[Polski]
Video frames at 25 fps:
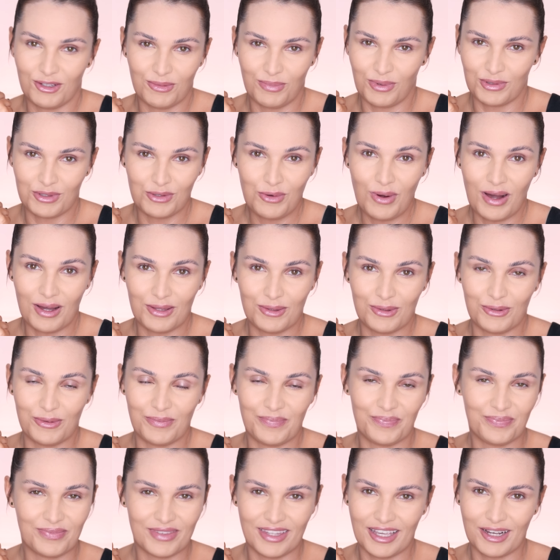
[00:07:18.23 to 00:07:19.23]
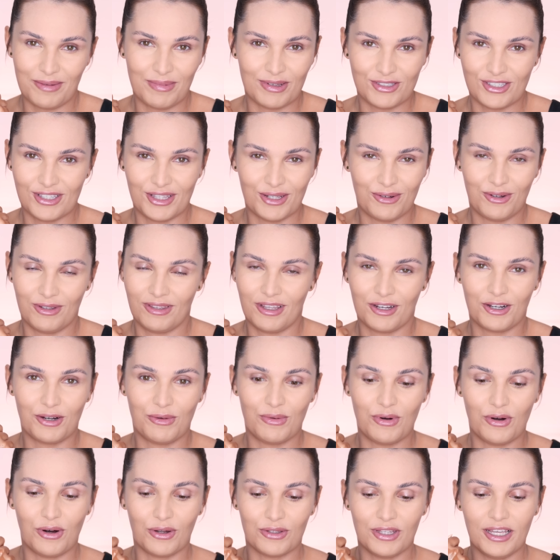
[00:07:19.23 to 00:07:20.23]
do podkładu, jak macie tylko
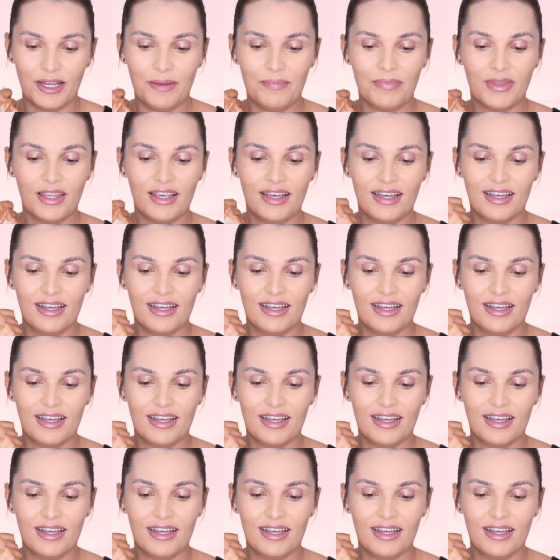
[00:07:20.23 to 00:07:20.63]
taką ochotę,